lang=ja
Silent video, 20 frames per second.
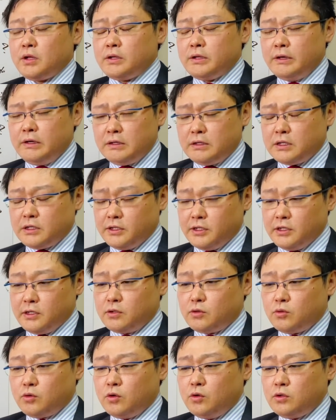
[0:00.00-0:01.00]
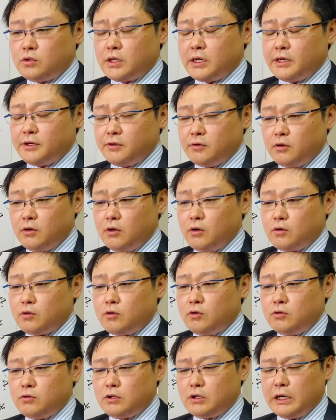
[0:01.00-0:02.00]
なんかね今回の
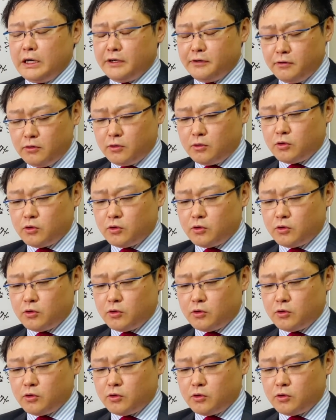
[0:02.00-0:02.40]
今回の